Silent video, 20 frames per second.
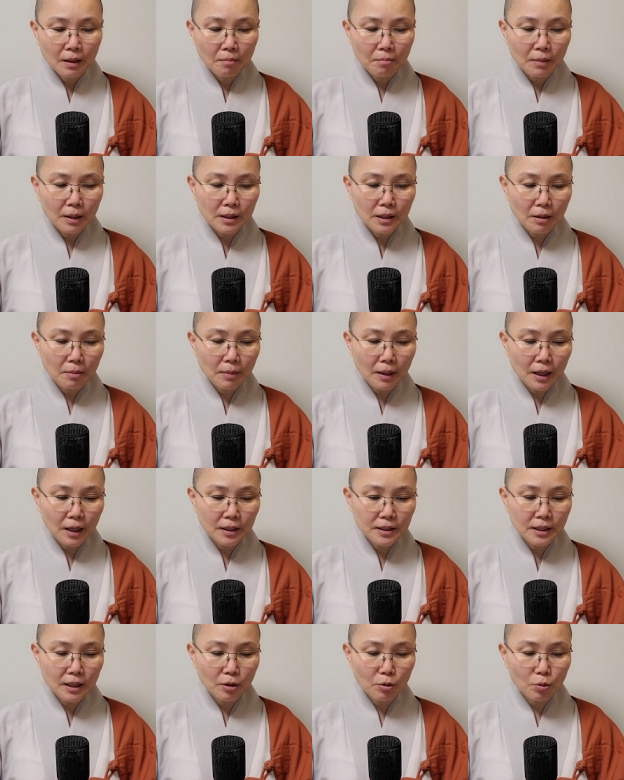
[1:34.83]
만약
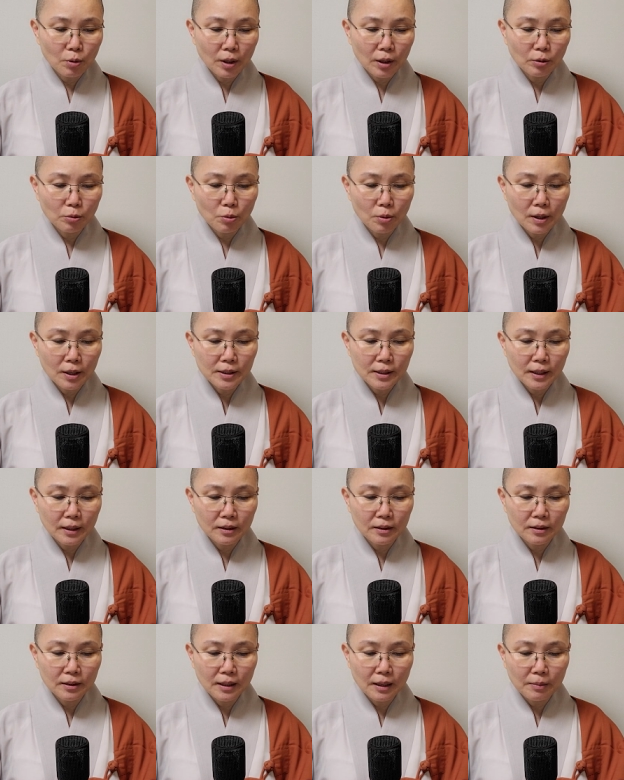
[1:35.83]
말하지 않고 행동하지
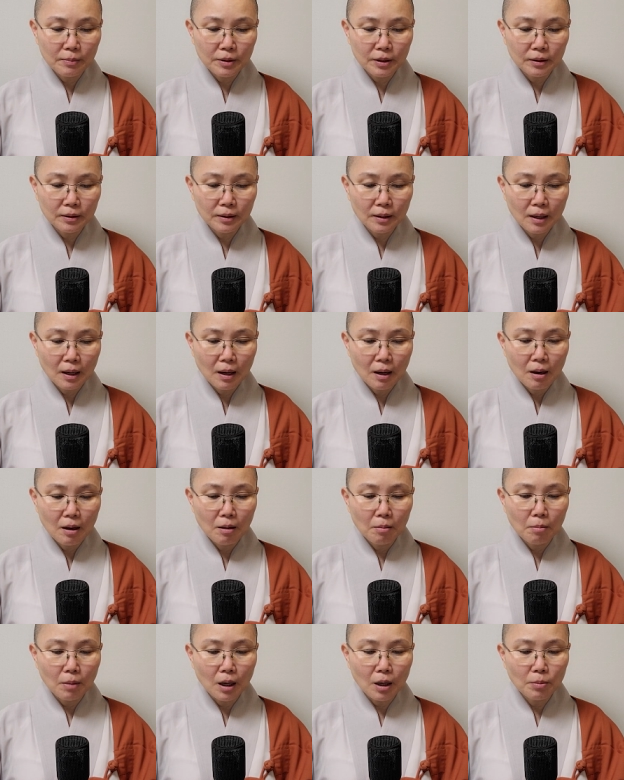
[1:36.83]
않는다면
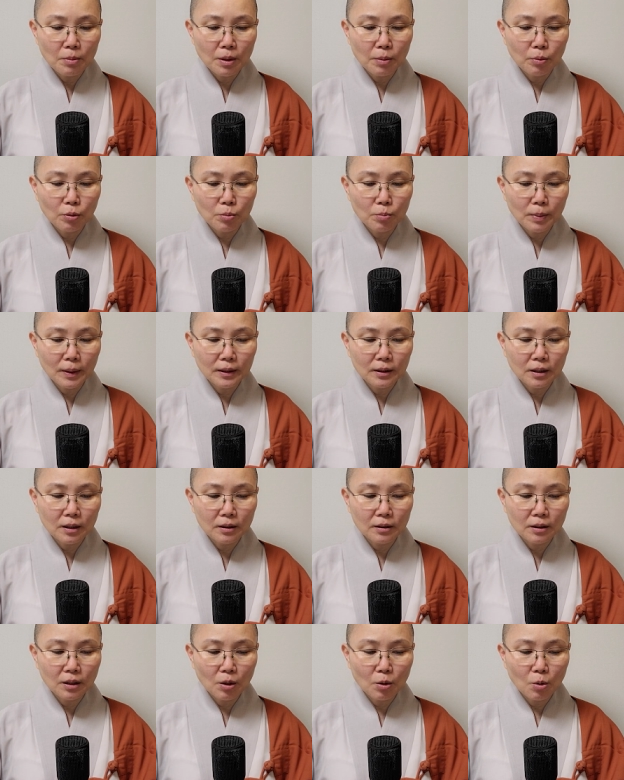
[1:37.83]
마음의
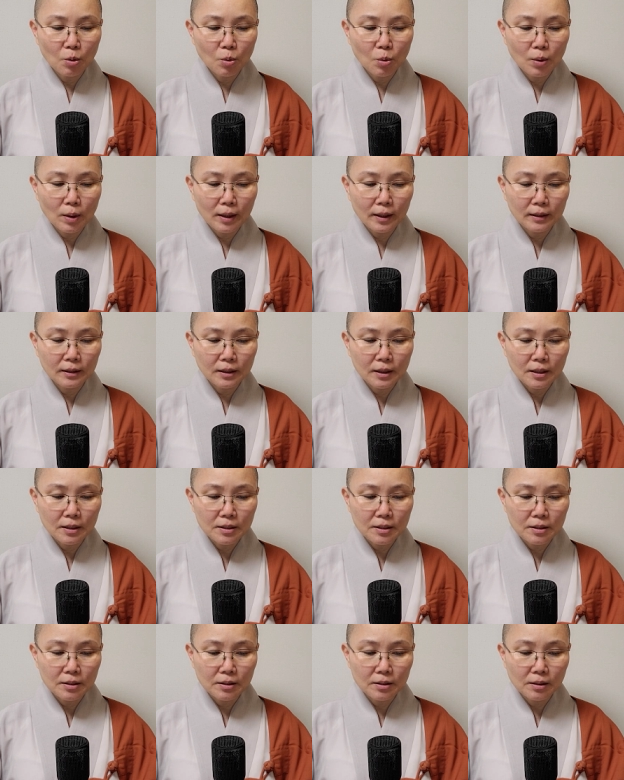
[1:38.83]
본바탕은 허공과
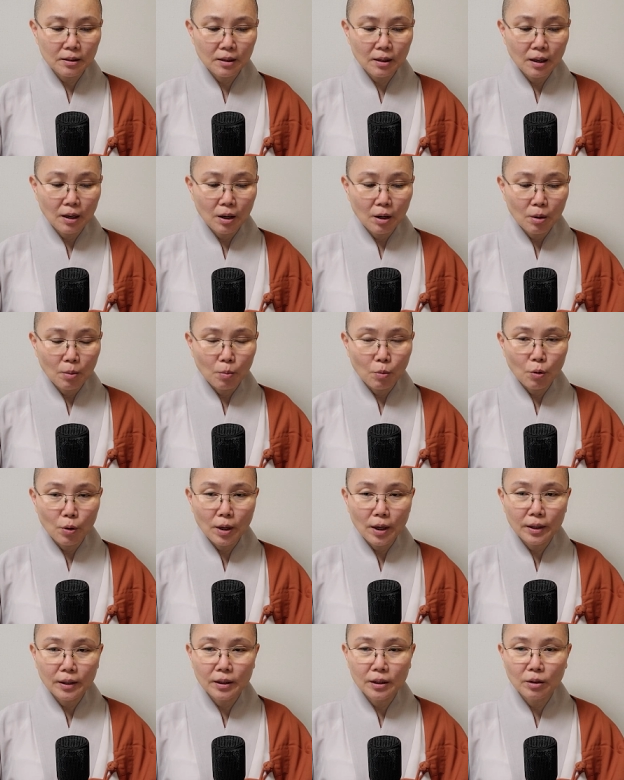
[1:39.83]
같아서
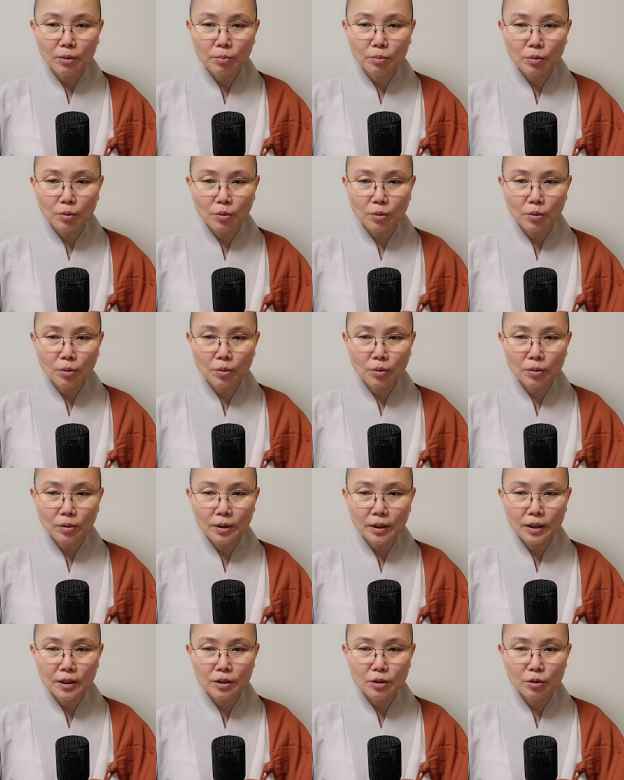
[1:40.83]
모양이 없고
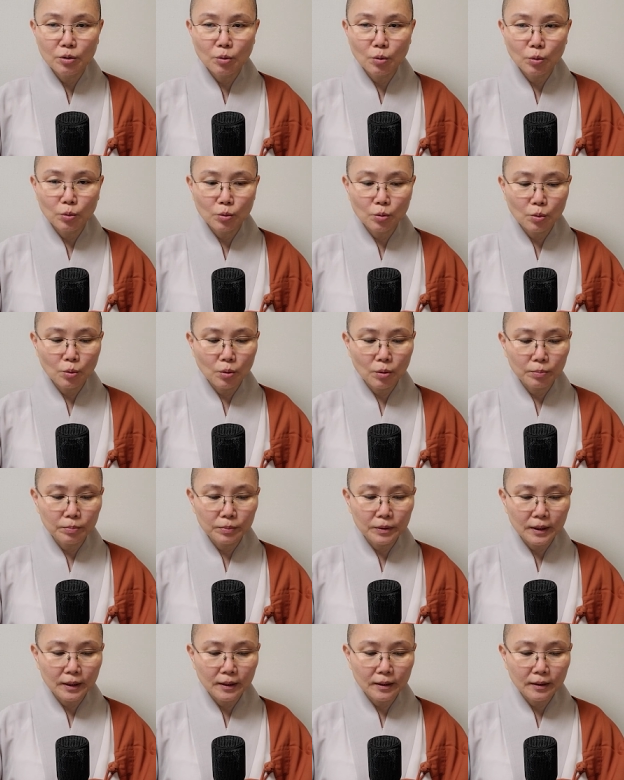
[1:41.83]
있는 곳도
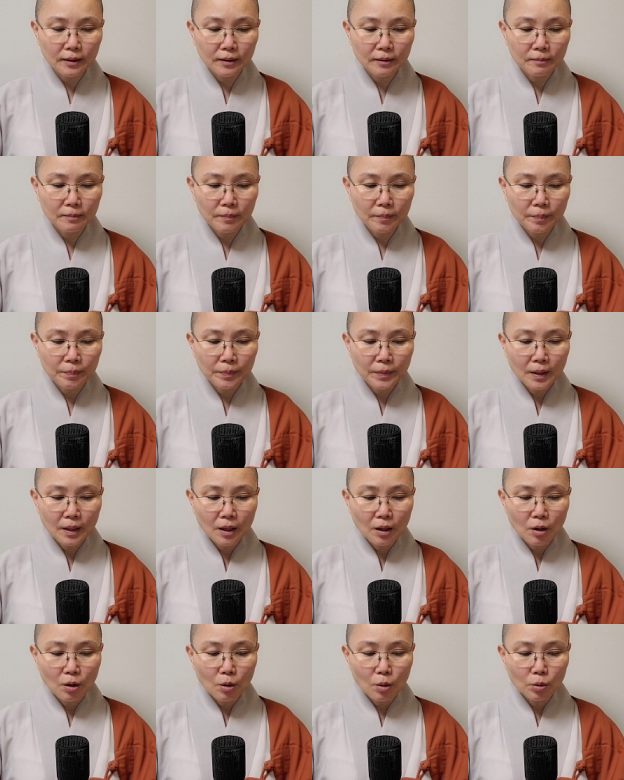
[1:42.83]
없다.
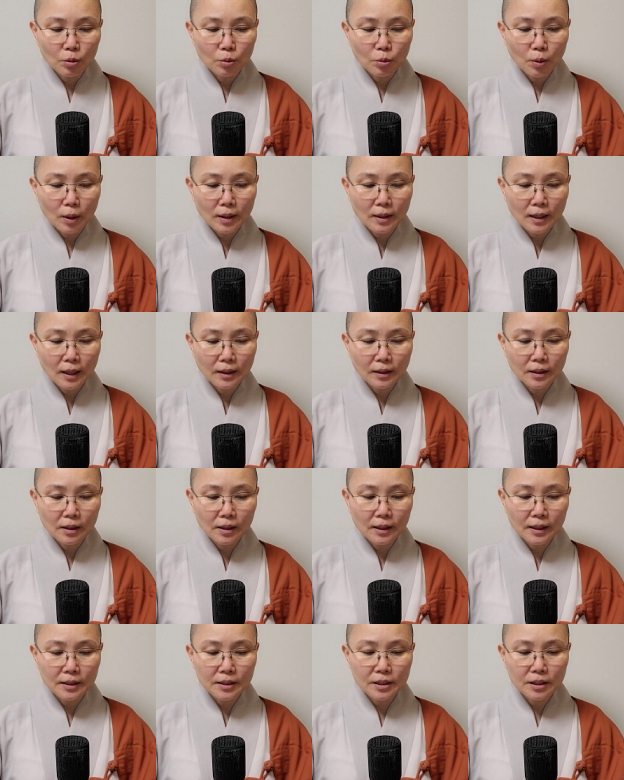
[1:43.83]
또한
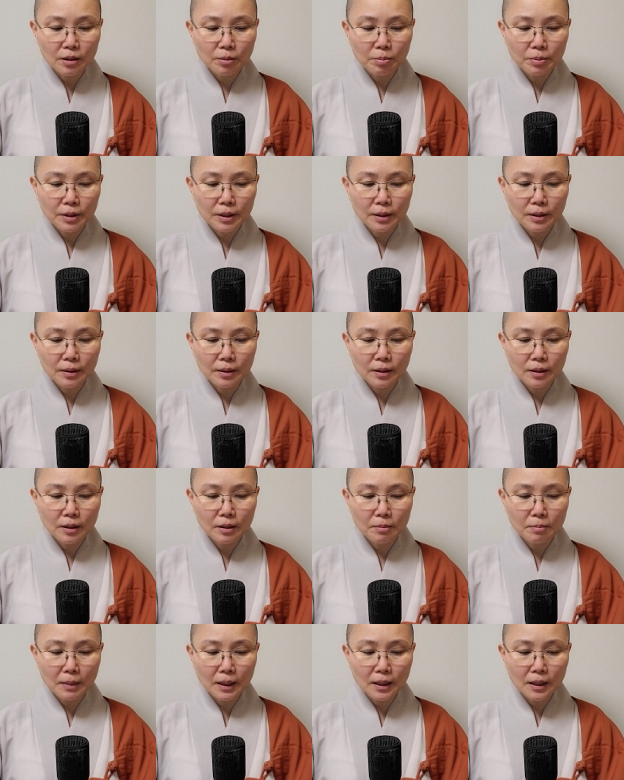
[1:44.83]
한결같이
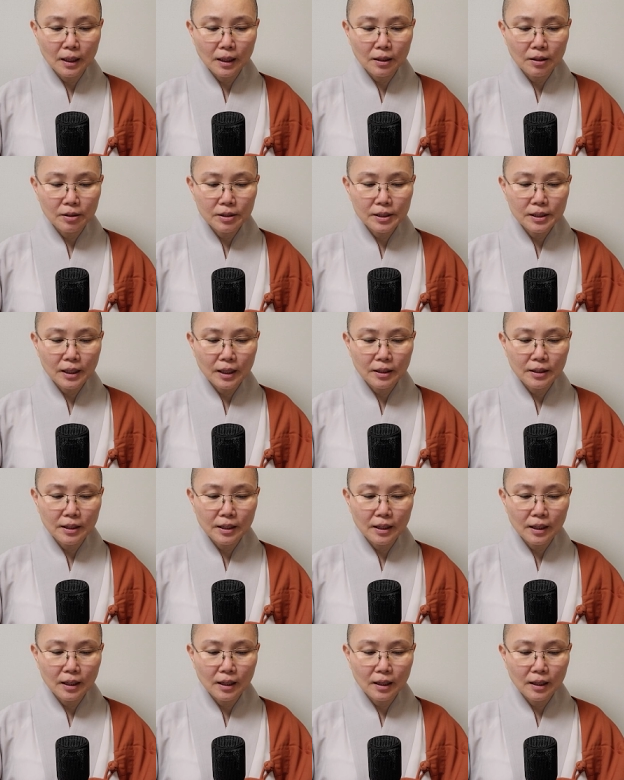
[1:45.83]
없기만 한 것이
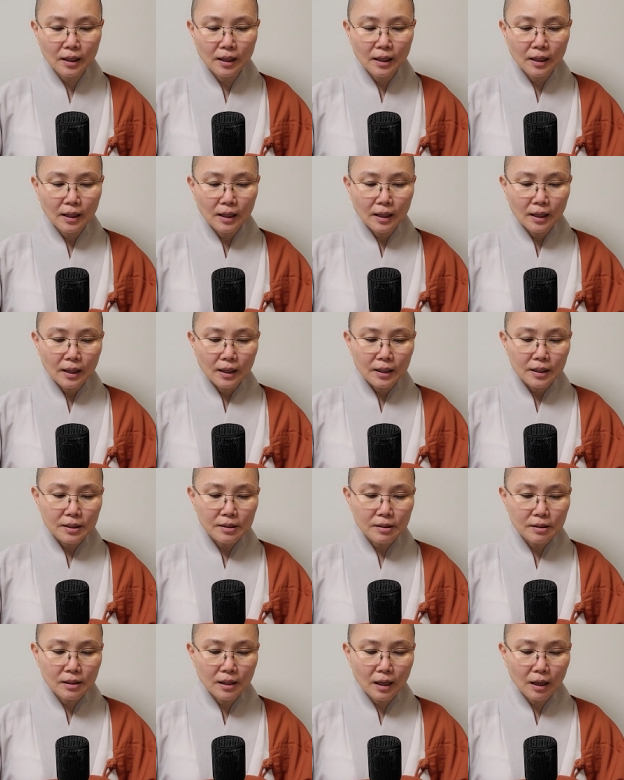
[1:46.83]
아니라
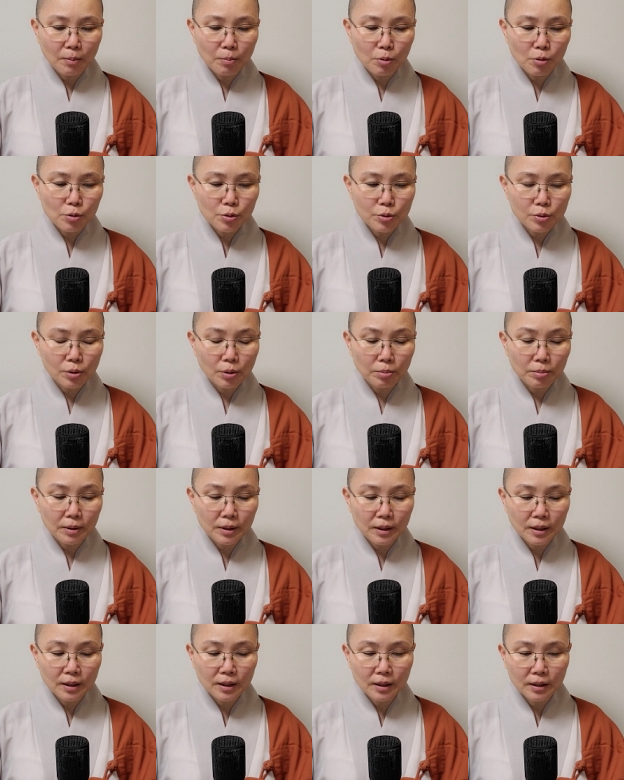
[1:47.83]
있으나 볼 수
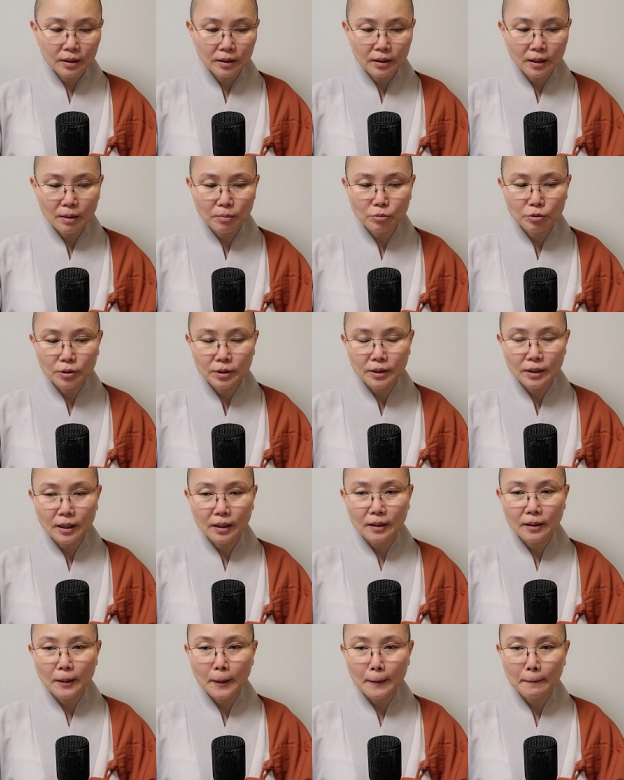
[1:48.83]
없기
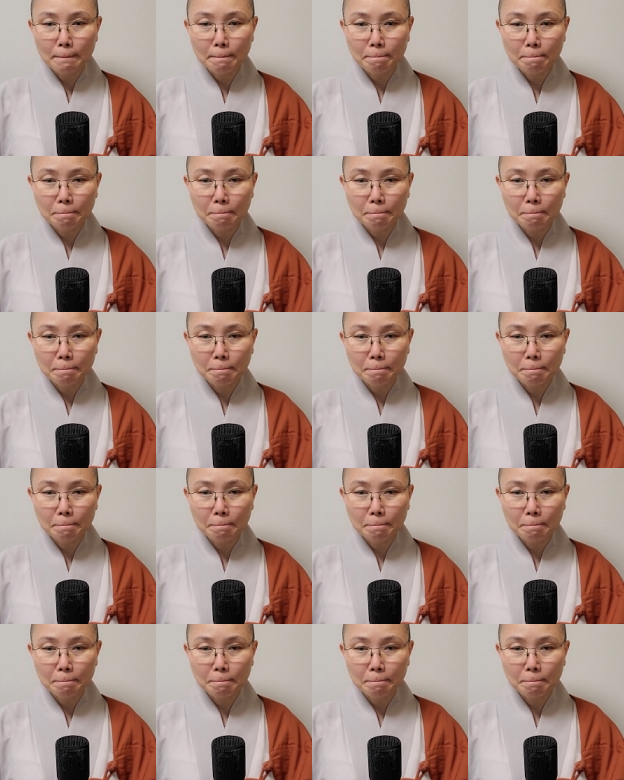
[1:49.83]
때문이다.